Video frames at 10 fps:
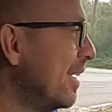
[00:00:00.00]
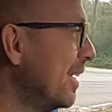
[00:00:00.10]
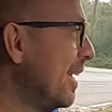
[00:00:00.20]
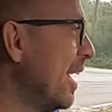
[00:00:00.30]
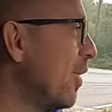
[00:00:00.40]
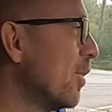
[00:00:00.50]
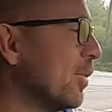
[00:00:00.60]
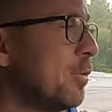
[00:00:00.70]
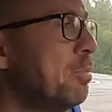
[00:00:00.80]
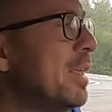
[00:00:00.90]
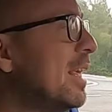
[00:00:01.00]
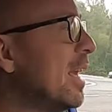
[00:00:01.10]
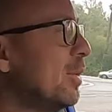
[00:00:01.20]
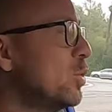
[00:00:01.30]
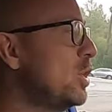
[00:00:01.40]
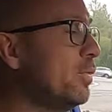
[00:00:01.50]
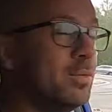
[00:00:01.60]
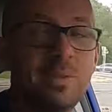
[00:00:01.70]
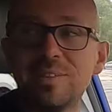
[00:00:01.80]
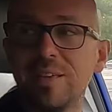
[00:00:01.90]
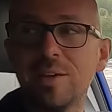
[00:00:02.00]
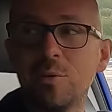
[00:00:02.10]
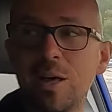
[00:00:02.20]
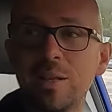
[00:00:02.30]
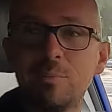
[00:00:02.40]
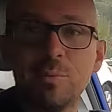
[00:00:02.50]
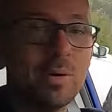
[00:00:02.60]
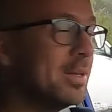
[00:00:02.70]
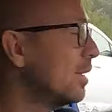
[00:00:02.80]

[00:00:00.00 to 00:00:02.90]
Il est arrogant. Depuis qu'il gagne au Shifumi, ça y est, on l'arrête plus. Hein.